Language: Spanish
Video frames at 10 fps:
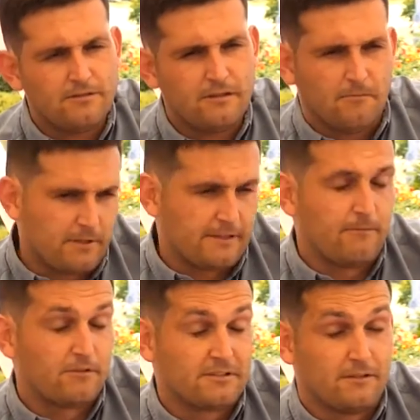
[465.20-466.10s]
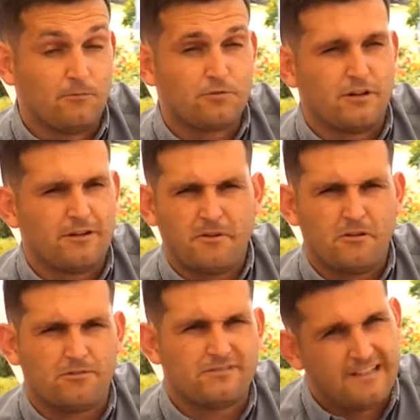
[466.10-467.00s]
me estamos echando mucha hora,
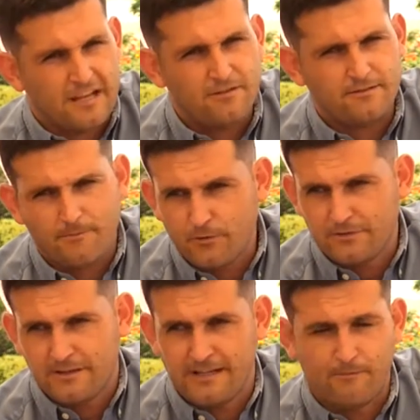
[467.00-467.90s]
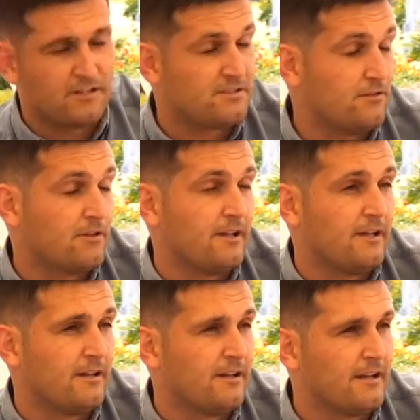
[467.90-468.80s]
pero sin ellos tampoco tendríamos el éxito que,
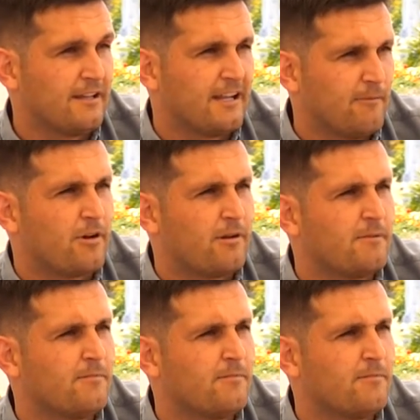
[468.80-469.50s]
que, tenemos ahora mismo.